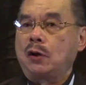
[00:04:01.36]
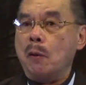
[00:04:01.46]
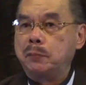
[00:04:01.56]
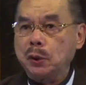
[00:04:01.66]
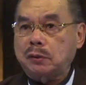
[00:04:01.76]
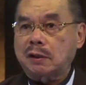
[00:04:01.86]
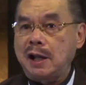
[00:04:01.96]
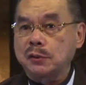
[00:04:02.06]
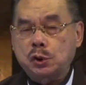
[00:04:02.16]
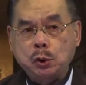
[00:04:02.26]
komputer
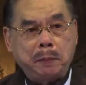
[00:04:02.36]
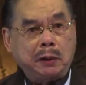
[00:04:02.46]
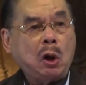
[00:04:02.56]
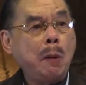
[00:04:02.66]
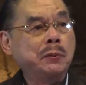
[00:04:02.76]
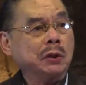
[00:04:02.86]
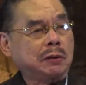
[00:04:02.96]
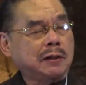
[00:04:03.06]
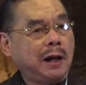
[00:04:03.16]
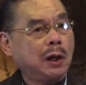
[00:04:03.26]
dan
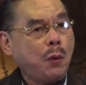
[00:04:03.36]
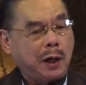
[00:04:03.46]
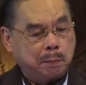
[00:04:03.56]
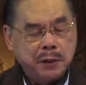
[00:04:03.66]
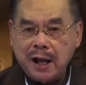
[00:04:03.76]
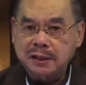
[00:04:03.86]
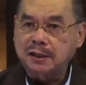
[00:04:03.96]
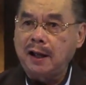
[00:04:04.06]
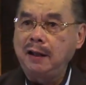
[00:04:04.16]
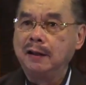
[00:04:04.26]
superkomputer yang luar
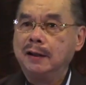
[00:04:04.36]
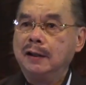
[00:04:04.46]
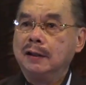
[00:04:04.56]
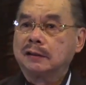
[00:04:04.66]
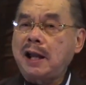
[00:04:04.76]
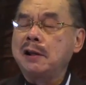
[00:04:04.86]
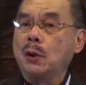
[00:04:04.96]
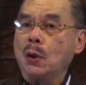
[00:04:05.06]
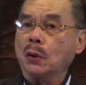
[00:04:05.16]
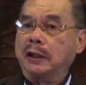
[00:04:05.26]
biasa,
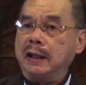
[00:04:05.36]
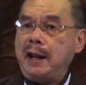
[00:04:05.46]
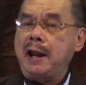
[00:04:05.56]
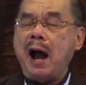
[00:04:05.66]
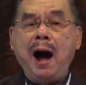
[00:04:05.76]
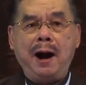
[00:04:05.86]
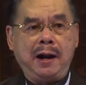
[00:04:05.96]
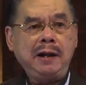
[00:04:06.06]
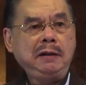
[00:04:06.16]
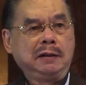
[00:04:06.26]
teknologi
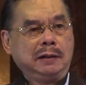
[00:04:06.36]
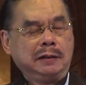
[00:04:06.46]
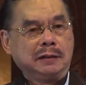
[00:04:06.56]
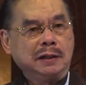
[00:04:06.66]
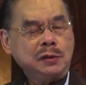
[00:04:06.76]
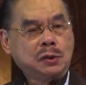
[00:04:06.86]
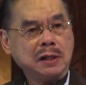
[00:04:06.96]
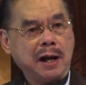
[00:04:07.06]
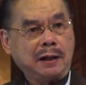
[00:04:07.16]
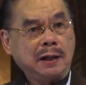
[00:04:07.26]
AI, ya
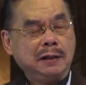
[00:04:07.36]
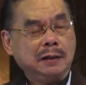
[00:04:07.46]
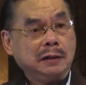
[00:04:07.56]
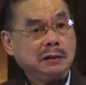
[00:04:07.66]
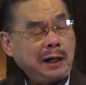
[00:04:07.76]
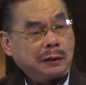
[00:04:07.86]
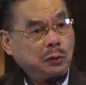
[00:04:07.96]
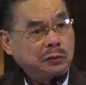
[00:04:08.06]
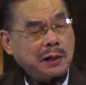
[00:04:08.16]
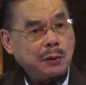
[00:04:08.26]
saudara,
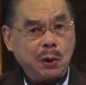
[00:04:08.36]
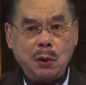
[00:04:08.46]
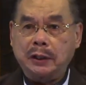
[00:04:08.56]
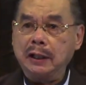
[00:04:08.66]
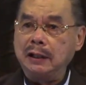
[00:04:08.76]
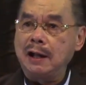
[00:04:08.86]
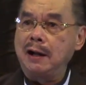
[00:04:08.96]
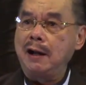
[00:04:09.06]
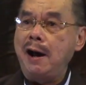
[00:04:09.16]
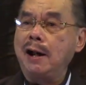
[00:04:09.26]
yaitu teknologi
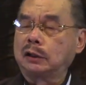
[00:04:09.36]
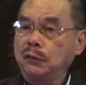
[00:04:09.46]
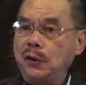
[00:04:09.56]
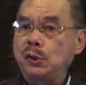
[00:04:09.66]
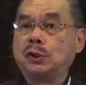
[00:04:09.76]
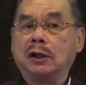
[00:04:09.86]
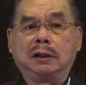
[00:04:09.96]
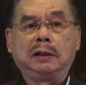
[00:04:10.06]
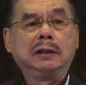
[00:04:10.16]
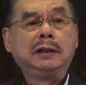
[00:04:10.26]
yang
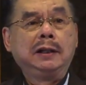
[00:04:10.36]
artificial